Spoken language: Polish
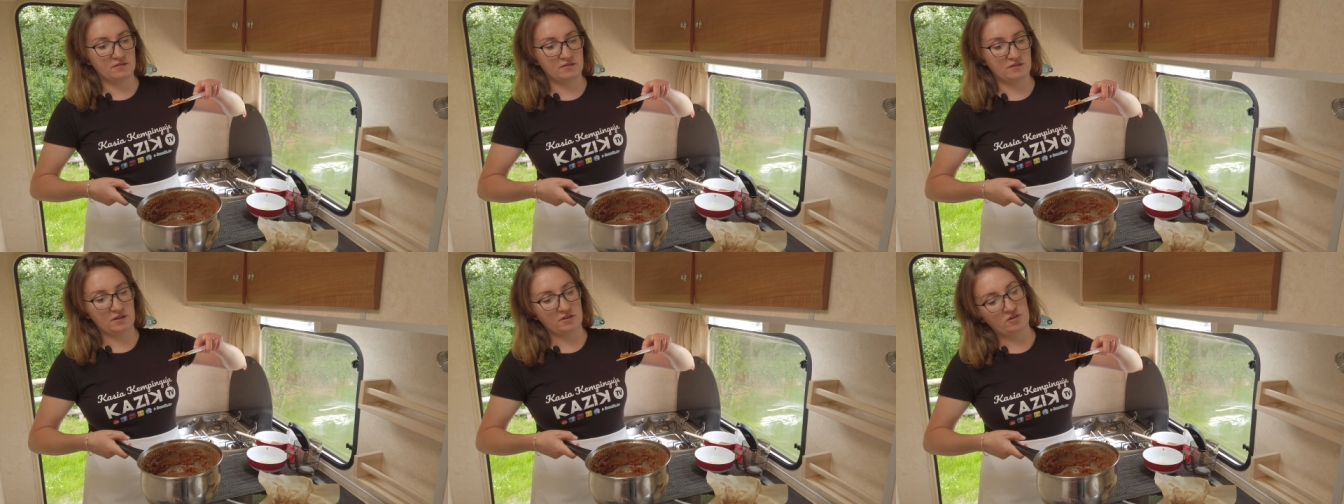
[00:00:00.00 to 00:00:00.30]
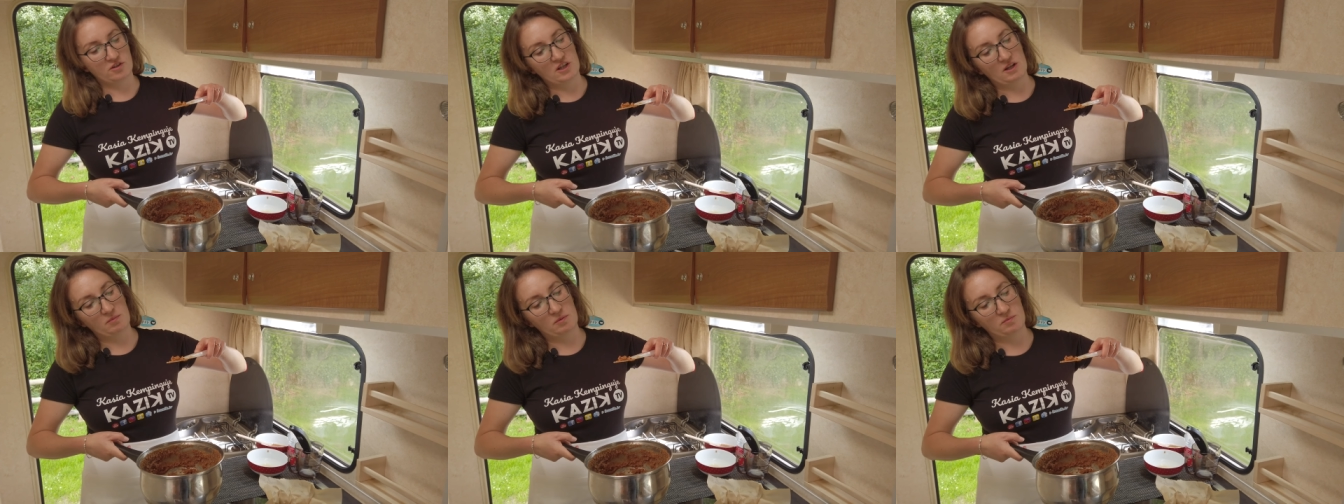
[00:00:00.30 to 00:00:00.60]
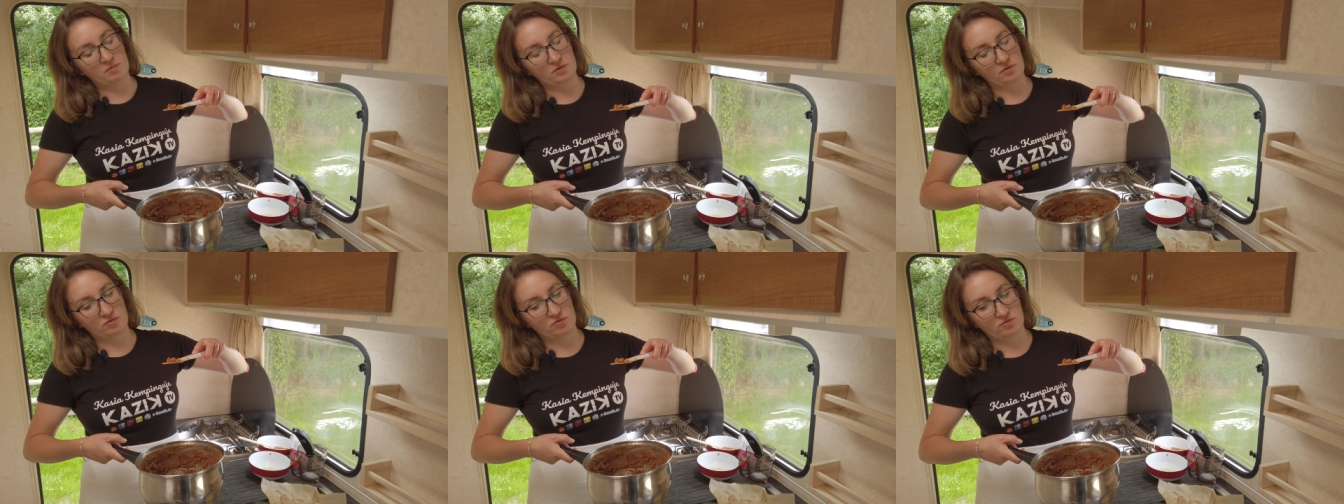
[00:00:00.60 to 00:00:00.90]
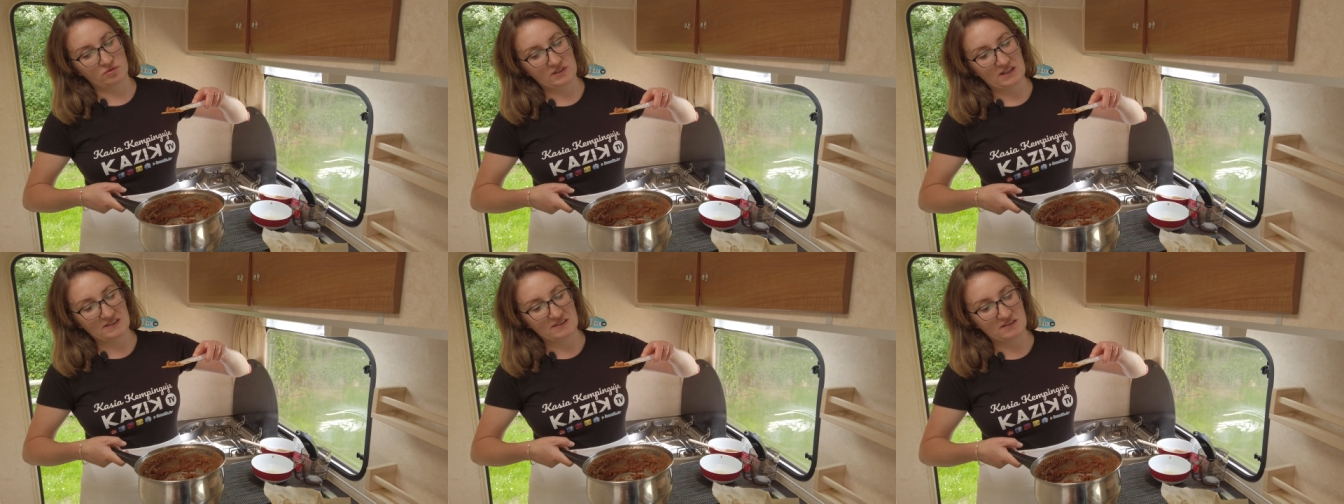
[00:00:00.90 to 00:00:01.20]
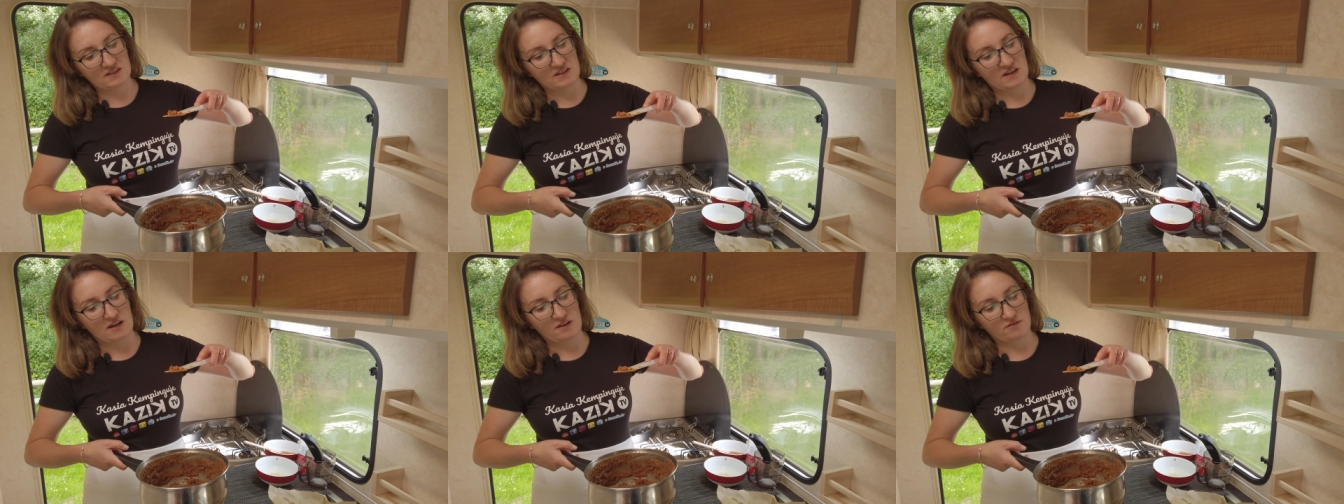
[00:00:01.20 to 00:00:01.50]
zaczyna po prostu
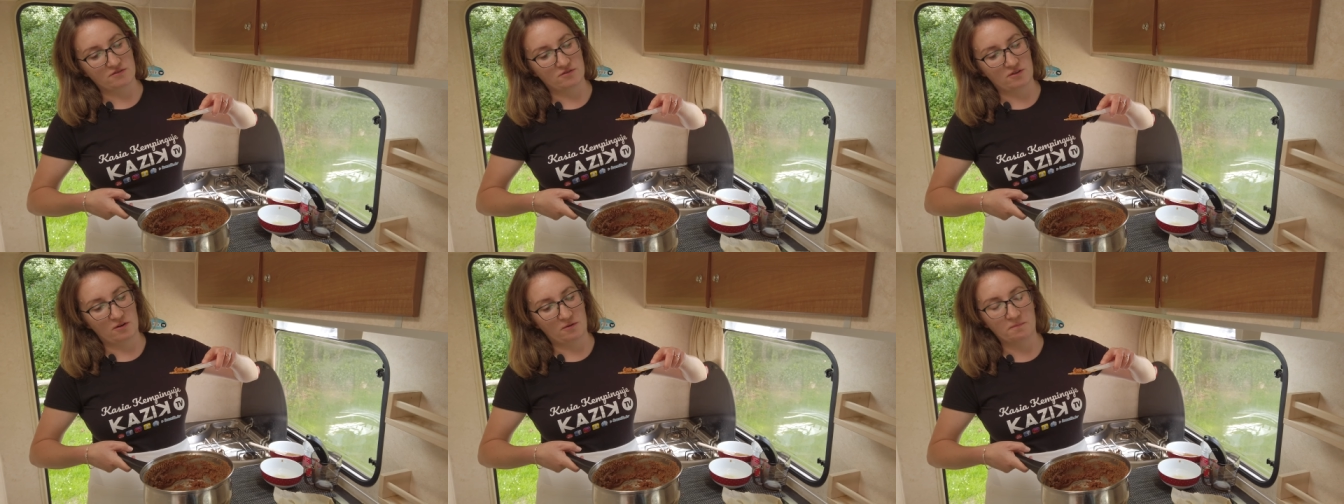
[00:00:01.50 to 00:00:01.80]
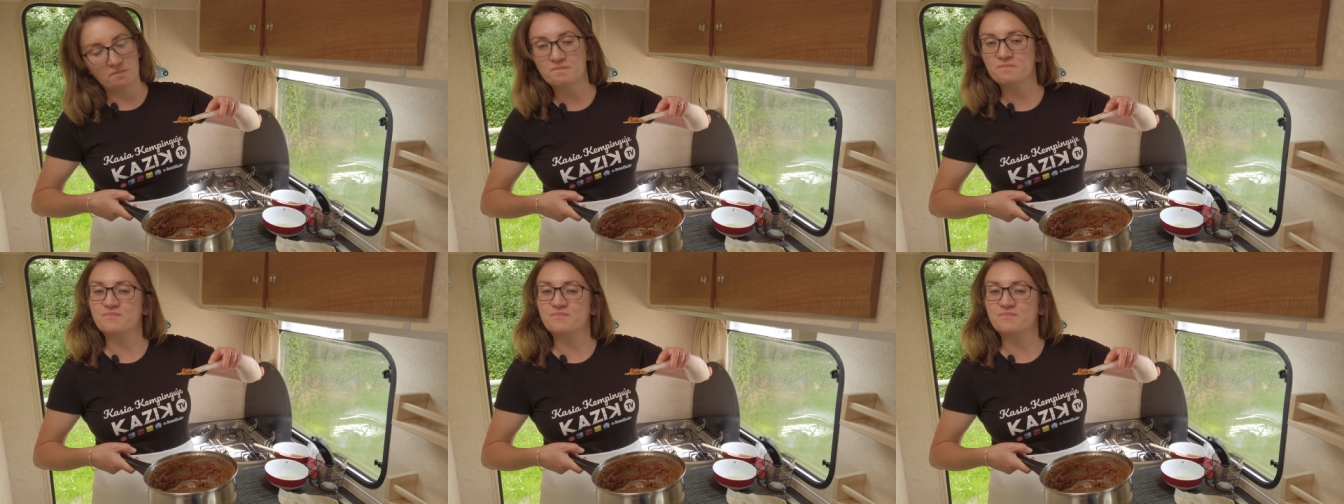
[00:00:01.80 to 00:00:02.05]
zastygać to.